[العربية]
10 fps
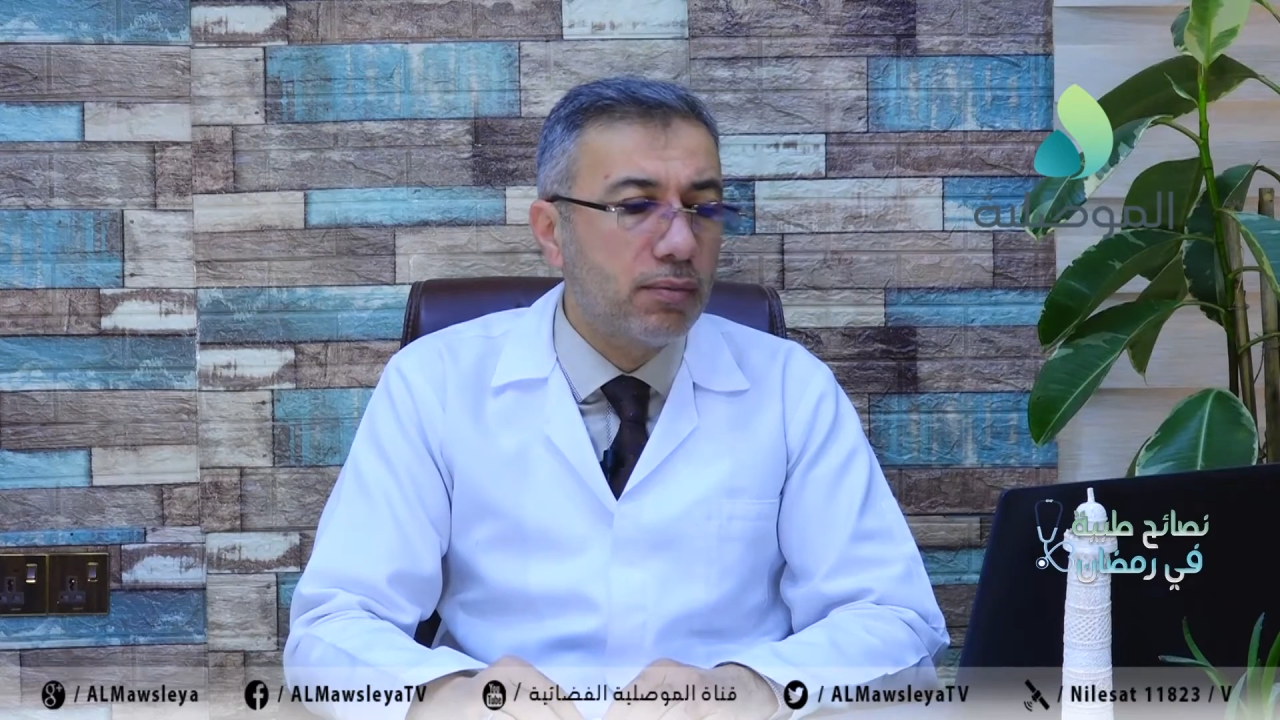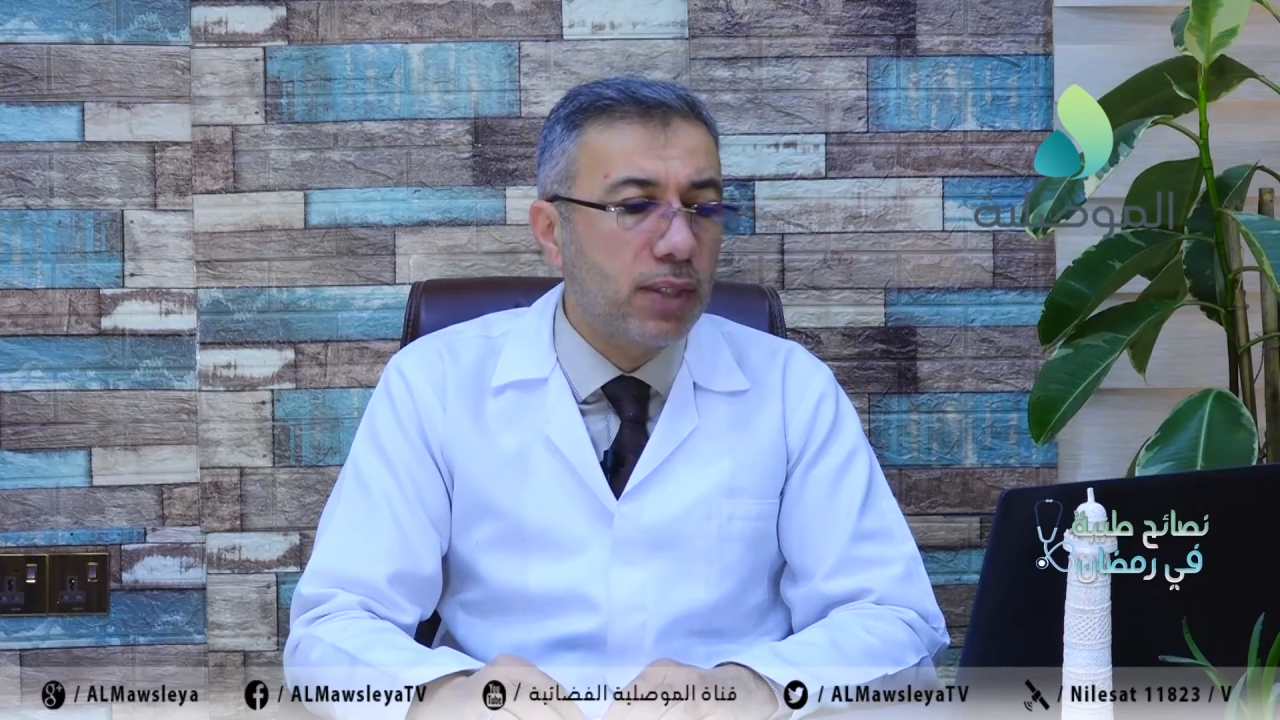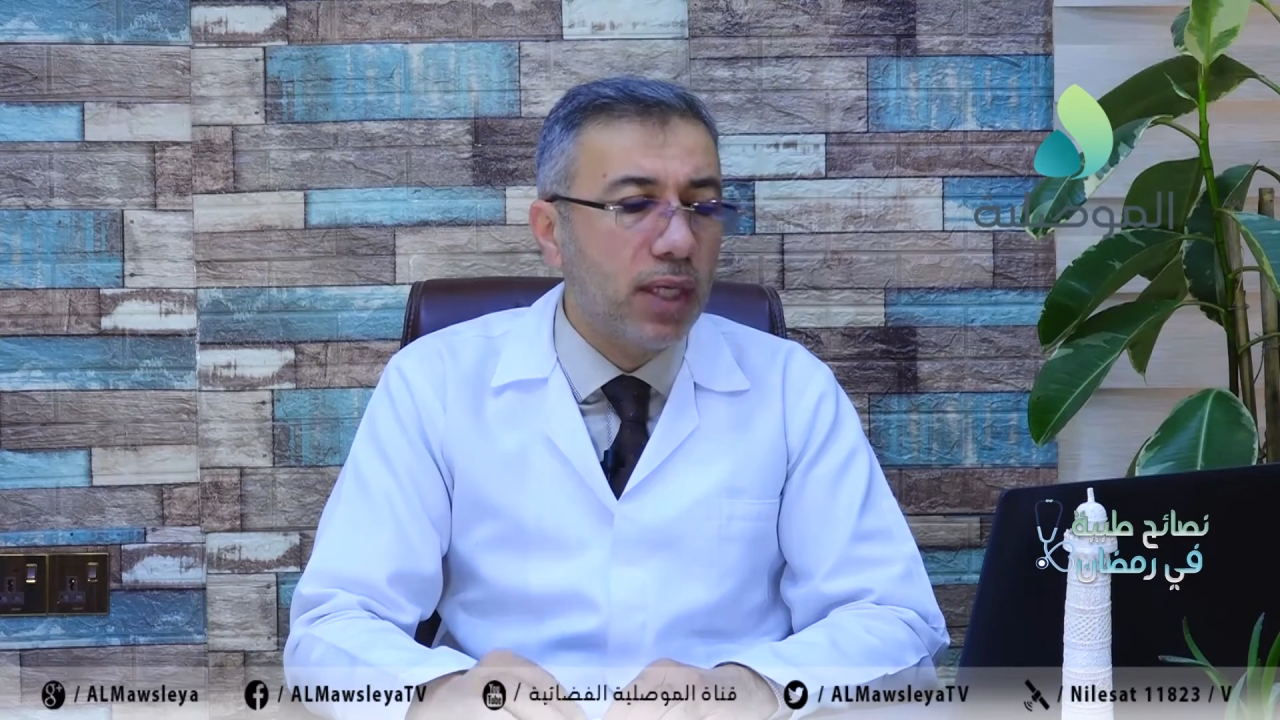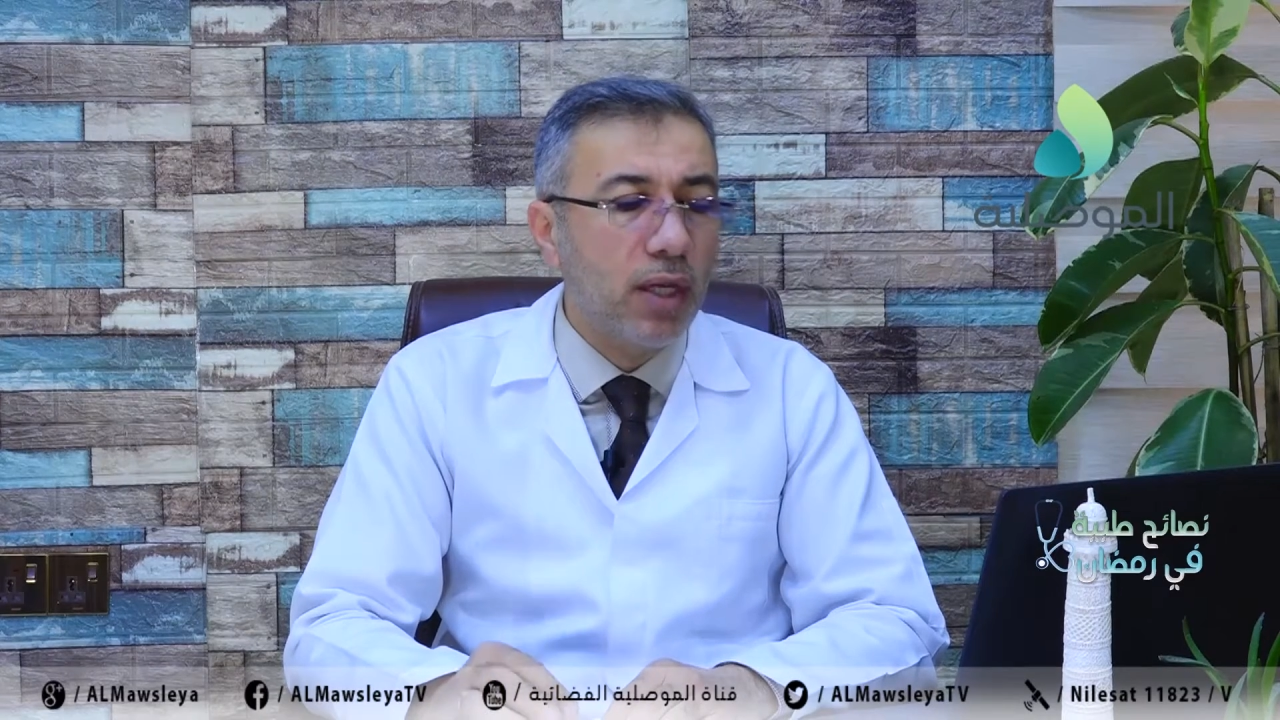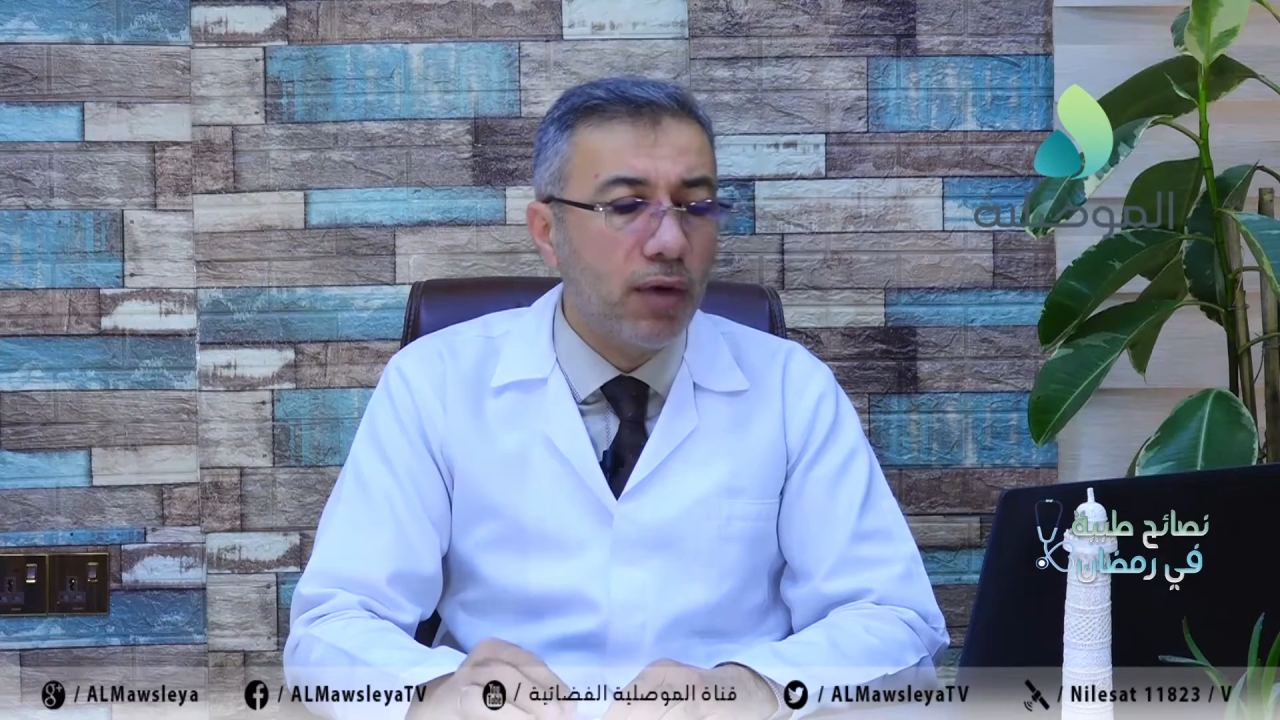
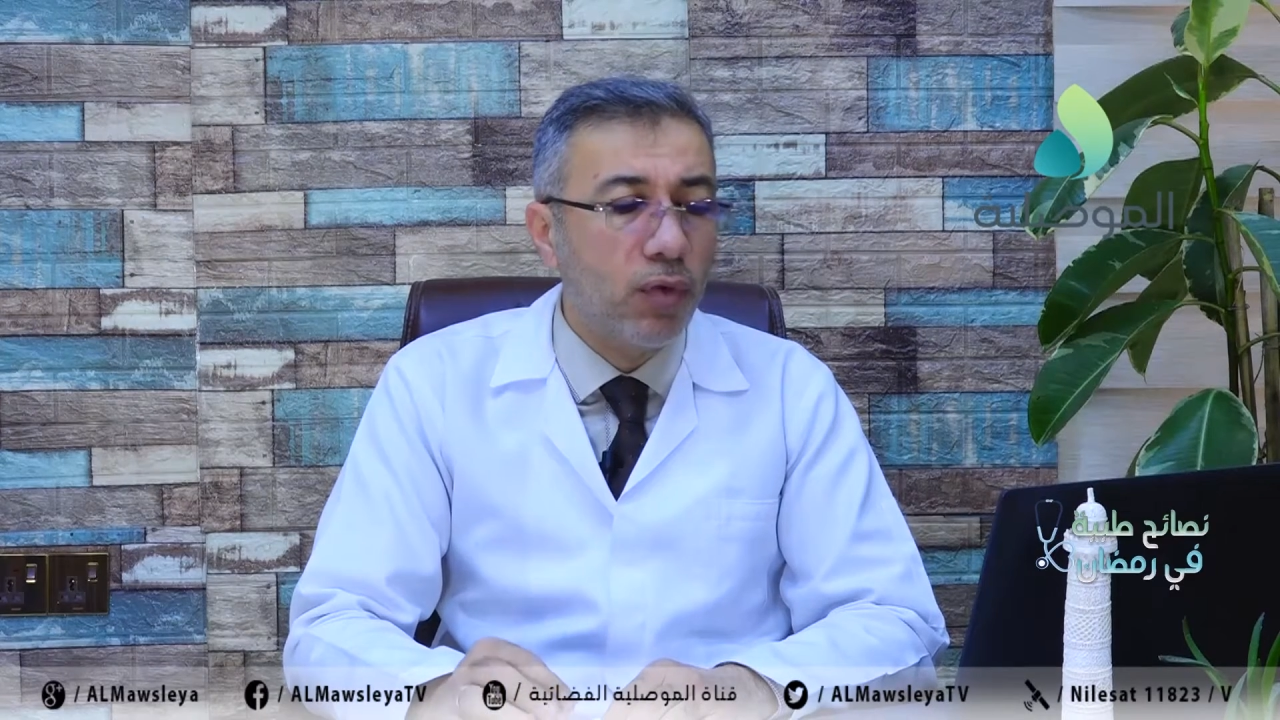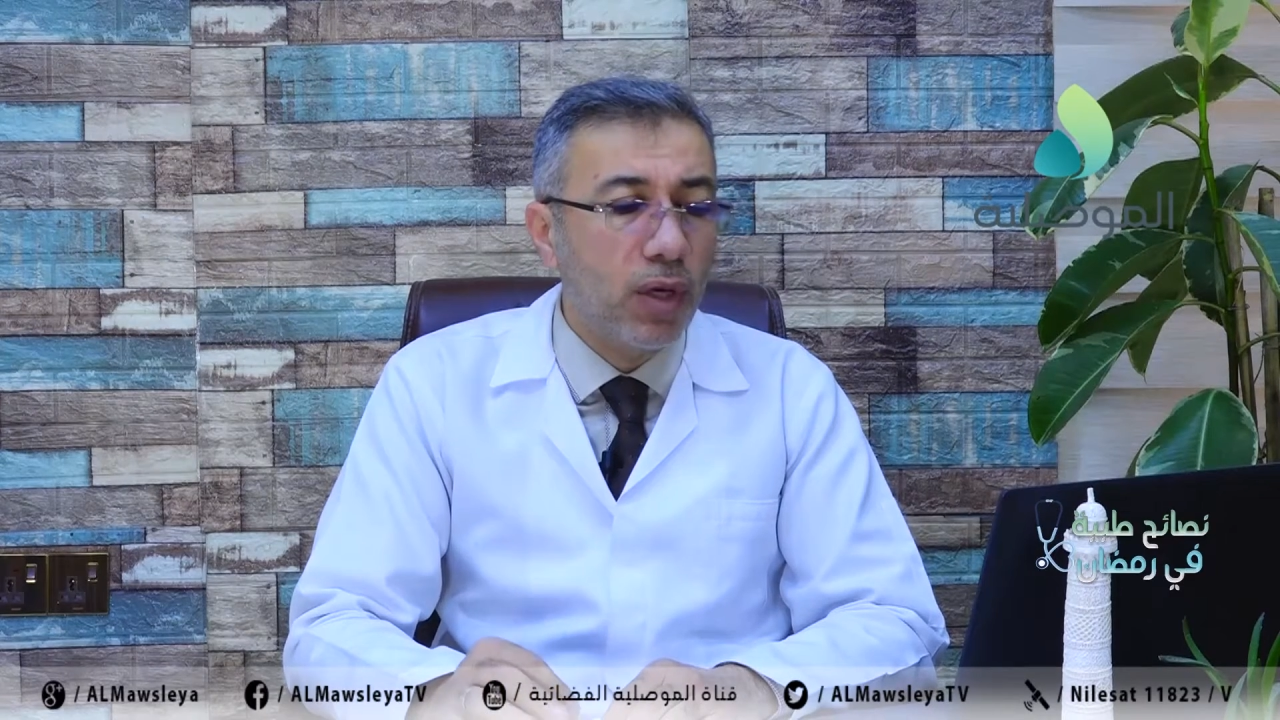يعني العفو